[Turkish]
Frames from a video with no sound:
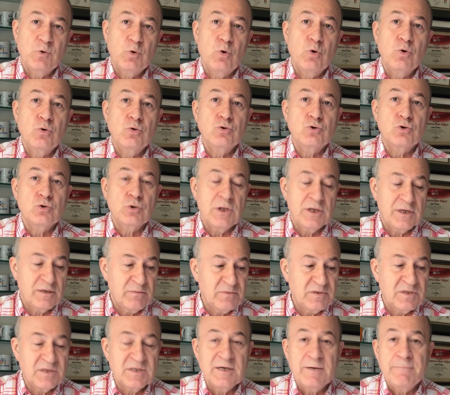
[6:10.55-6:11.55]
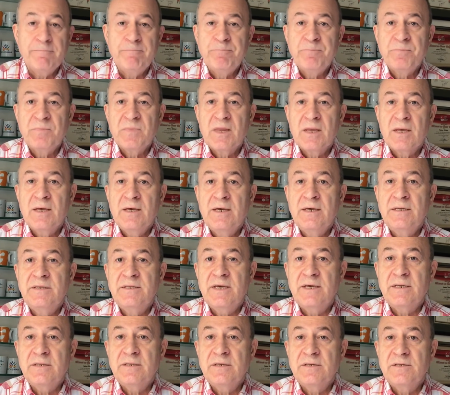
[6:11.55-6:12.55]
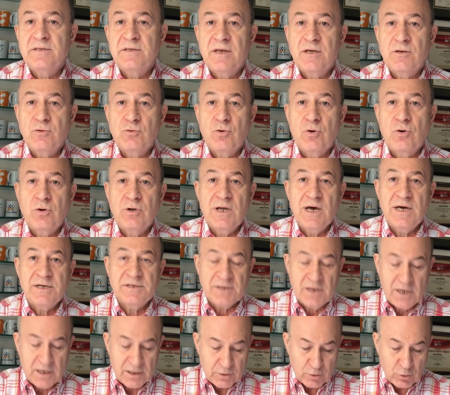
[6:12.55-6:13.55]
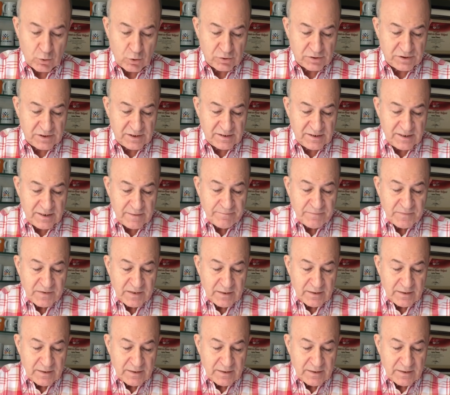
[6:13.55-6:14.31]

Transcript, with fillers: Oyuncularımızı e, teknik direktörler arıyor dedi.